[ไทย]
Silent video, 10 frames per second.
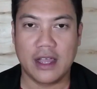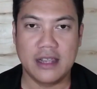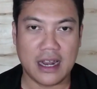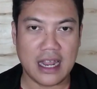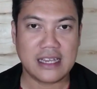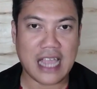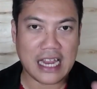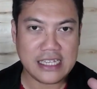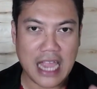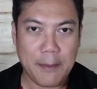ดังนั้นการ
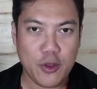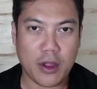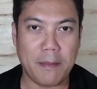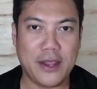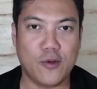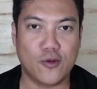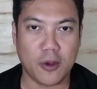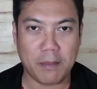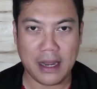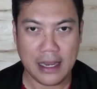ย้ายไปอยู่กับแมนยูต้อ
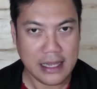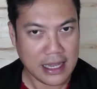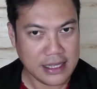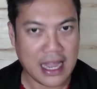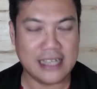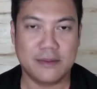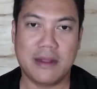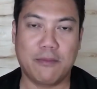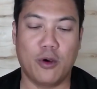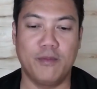งเป็นเรื่องใหญ่สำห
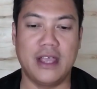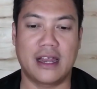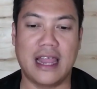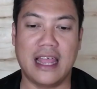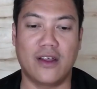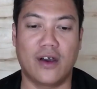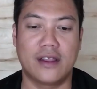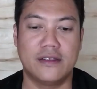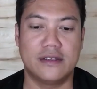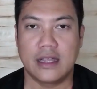รับผมอย่างแน่นอน
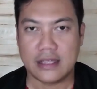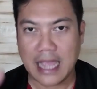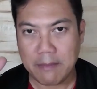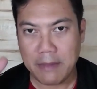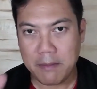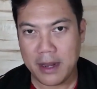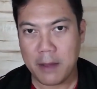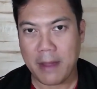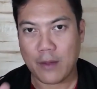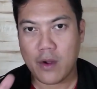แต่มันไม่ได้
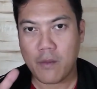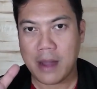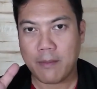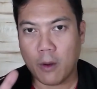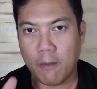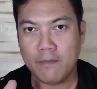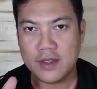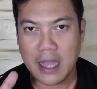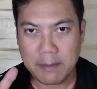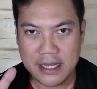หมายความว่าผม
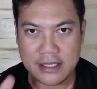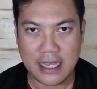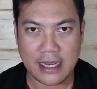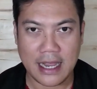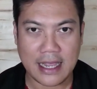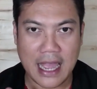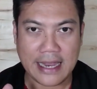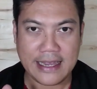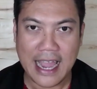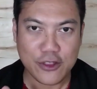จะปฏิเสธในการ
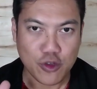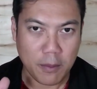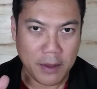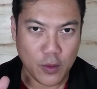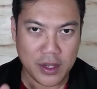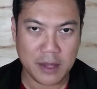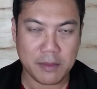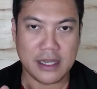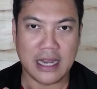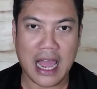ย้ายตัวไปอยู่ทีม
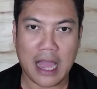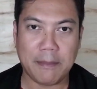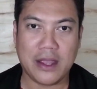อื่น หากมี